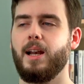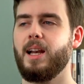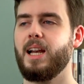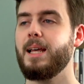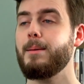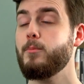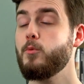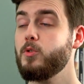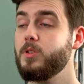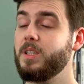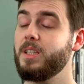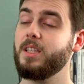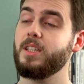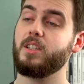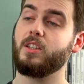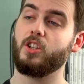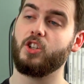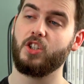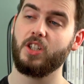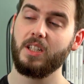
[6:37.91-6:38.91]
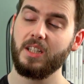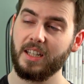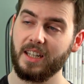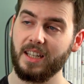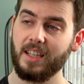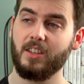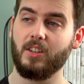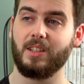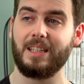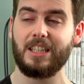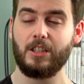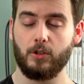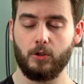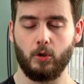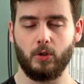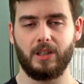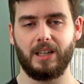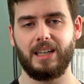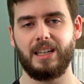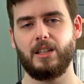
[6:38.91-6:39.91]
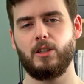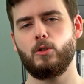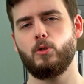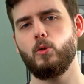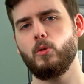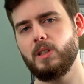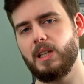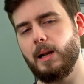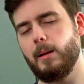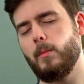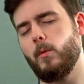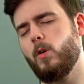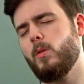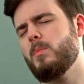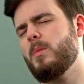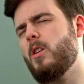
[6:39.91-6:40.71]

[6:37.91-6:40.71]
La musique générique d'Agent Secret totalement,